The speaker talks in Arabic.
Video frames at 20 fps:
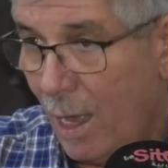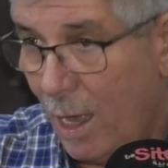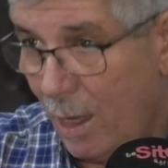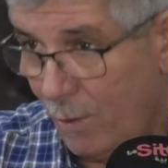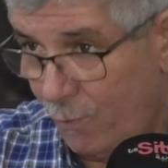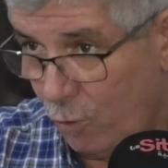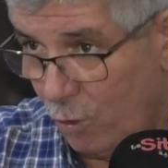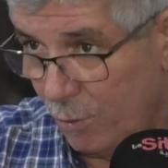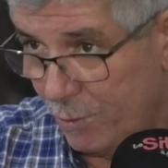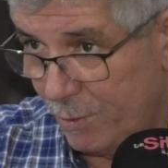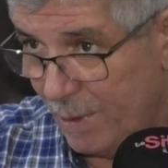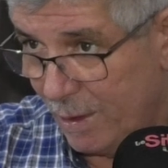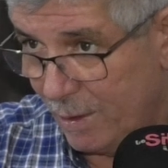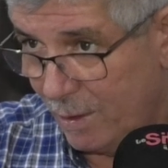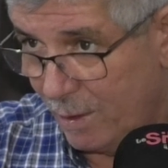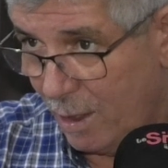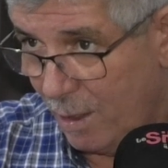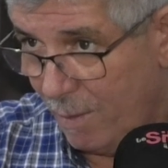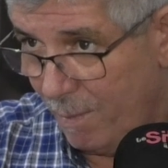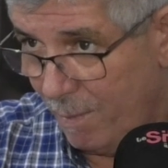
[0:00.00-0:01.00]
1500
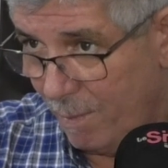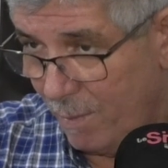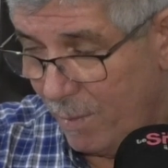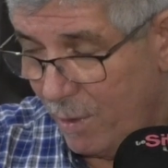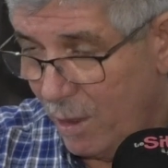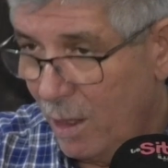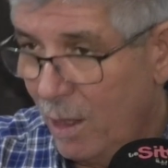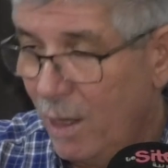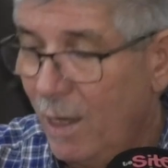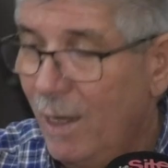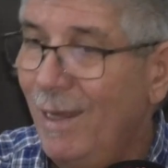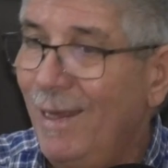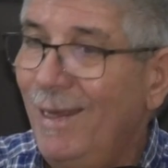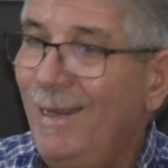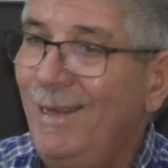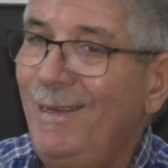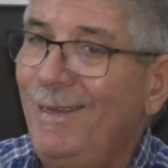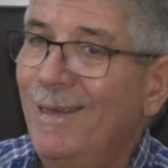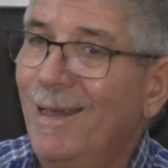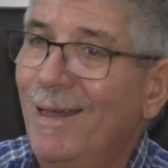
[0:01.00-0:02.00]
درهم
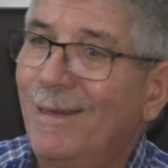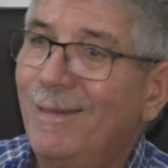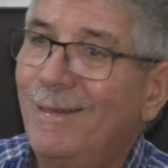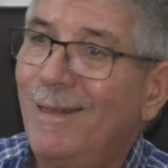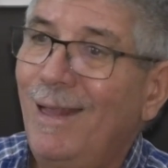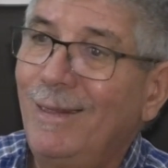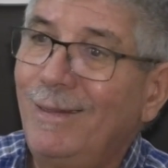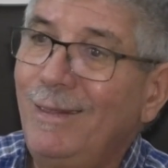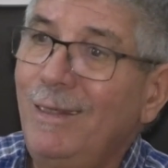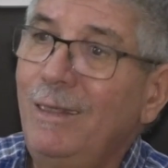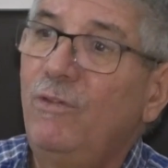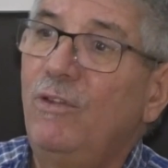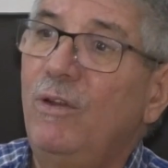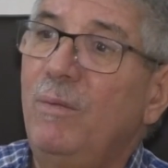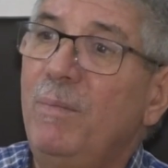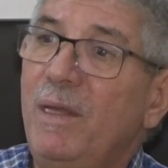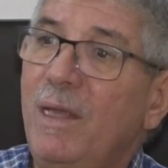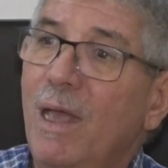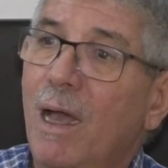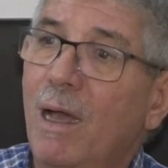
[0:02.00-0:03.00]
هي 30%
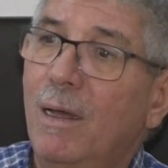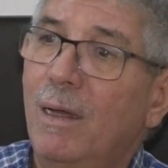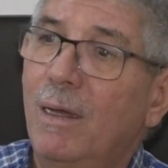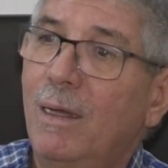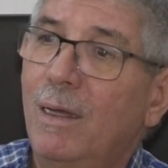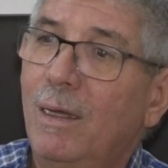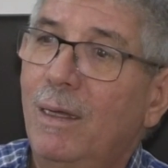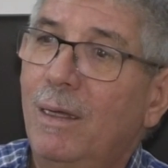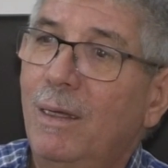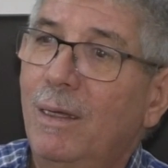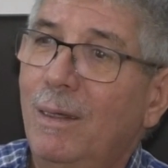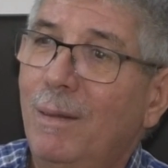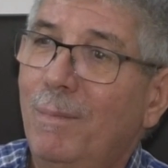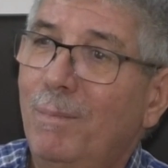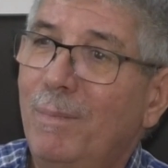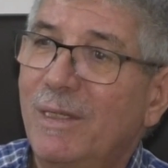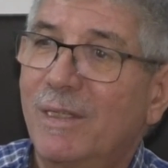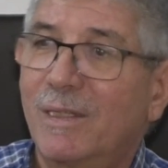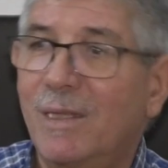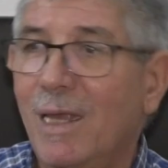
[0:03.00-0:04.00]

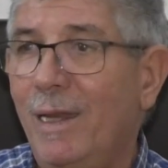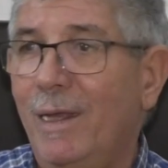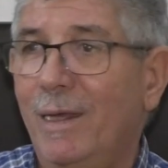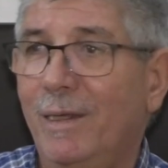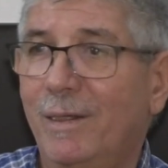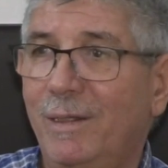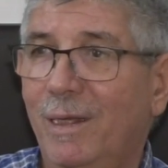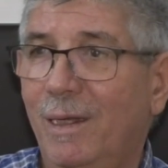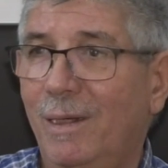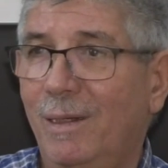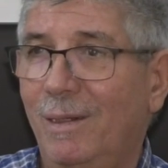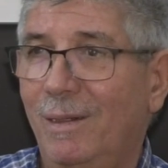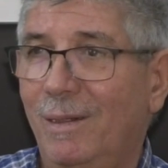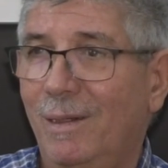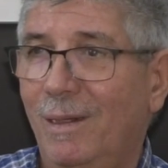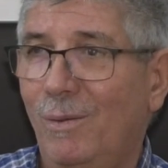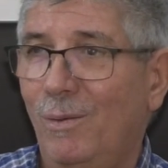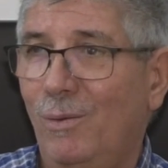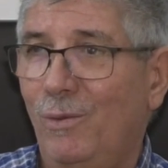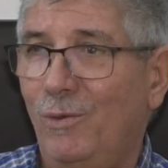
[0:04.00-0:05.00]
من الصالير ديال
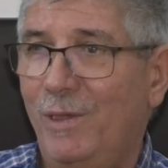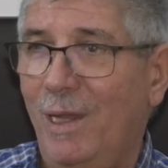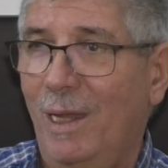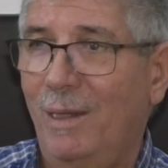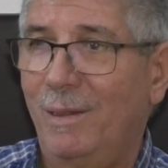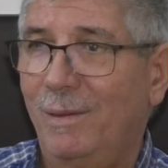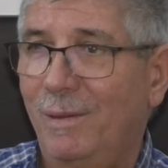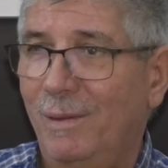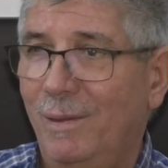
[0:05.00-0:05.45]
الاستاذ